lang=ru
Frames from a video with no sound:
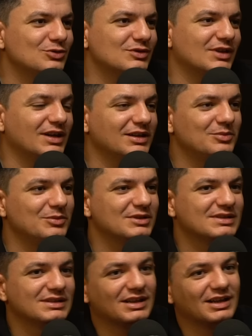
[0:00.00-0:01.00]
странами
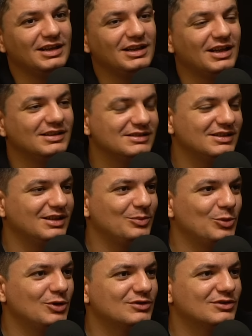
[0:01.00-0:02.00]
Центральной Азии
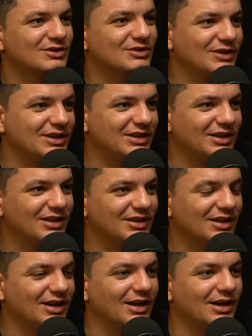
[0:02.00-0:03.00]
имеются свои
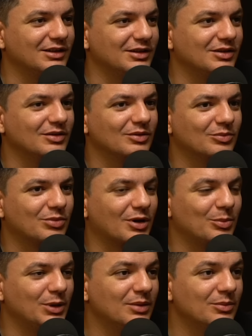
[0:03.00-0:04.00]
территориальные
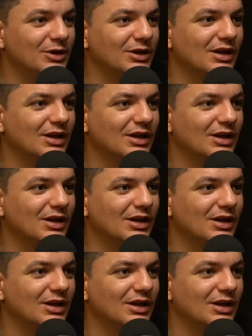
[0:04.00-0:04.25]
проблемы.